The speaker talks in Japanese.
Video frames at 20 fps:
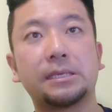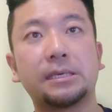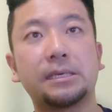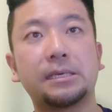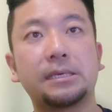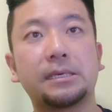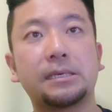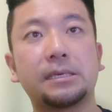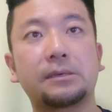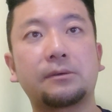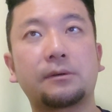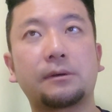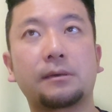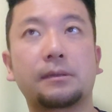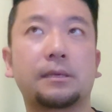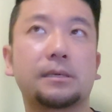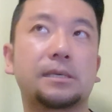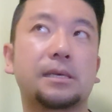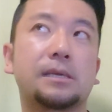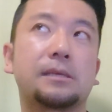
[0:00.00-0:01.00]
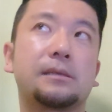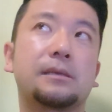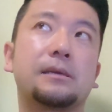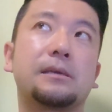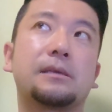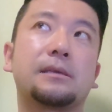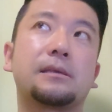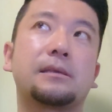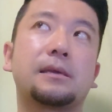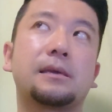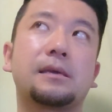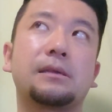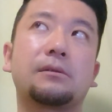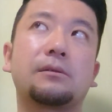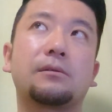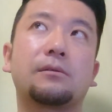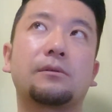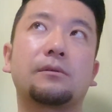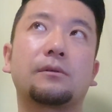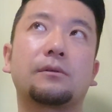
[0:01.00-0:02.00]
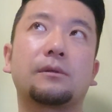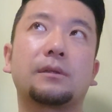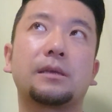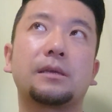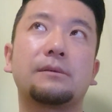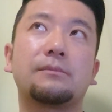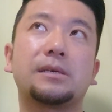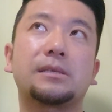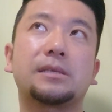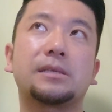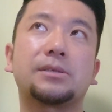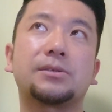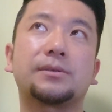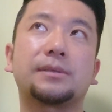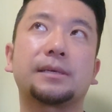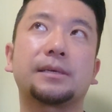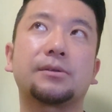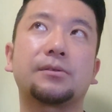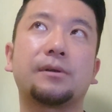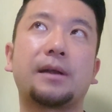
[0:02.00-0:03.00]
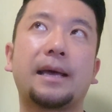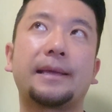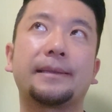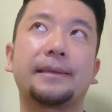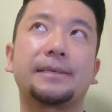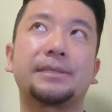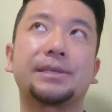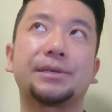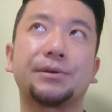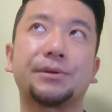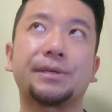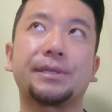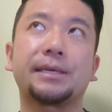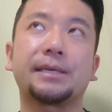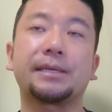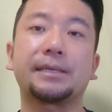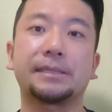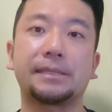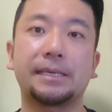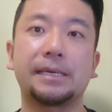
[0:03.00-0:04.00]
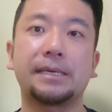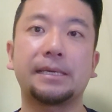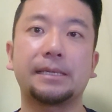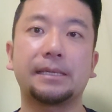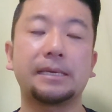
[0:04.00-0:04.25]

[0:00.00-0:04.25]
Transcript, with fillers: で、小型船で行ってということで、まあ、船長さんがいろいろ案内してくれたんですね。